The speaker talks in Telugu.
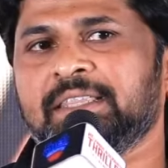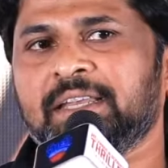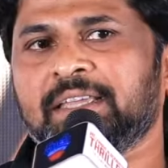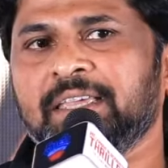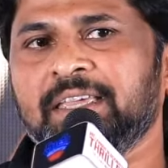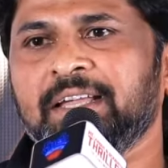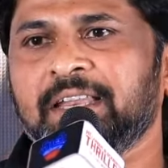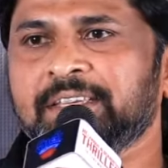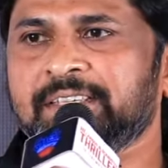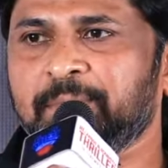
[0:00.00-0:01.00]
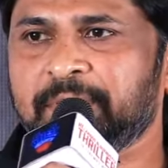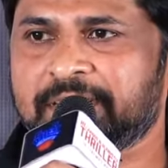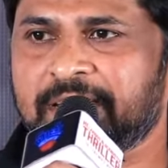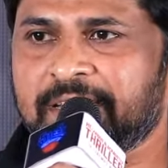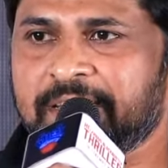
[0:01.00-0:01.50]
అందరికీ గణేష్
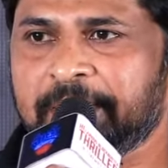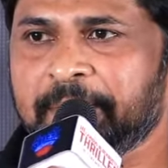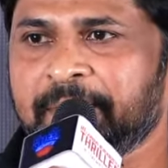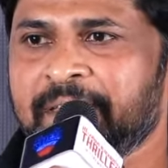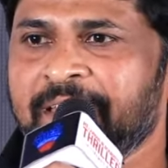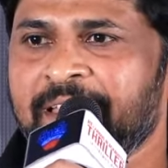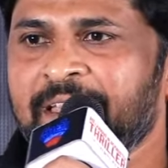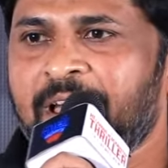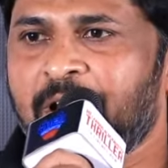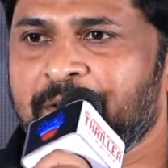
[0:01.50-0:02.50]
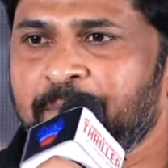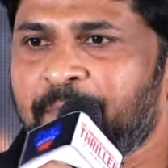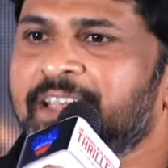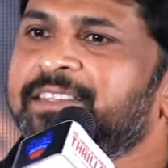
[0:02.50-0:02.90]
నిమజ్జనానికి అటు మాస్